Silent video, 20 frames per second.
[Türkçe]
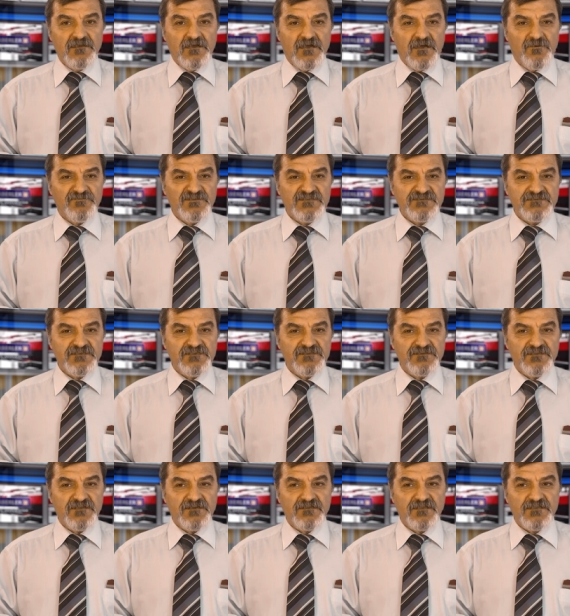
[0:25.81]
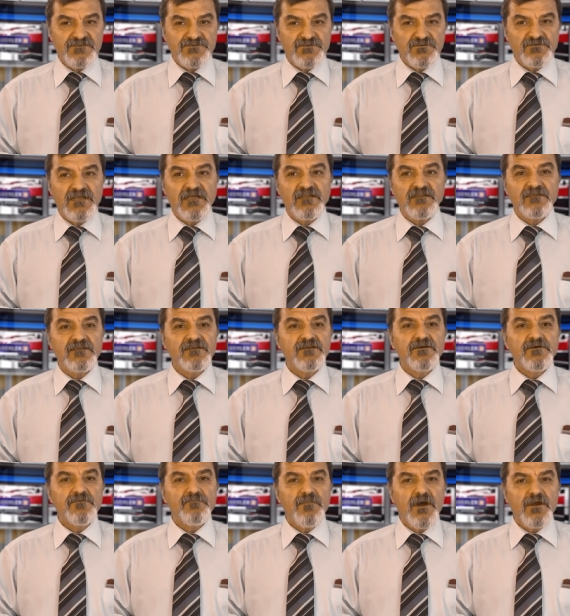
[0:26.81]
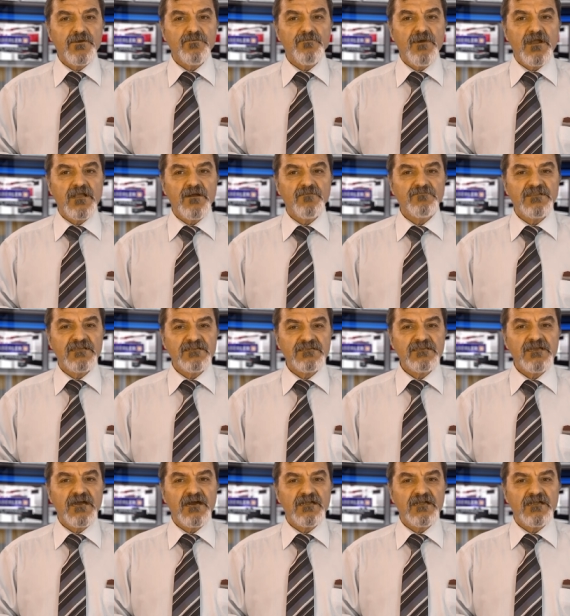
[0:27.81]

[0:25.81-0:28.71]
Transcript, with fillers: Amnesty International, Bakü makamları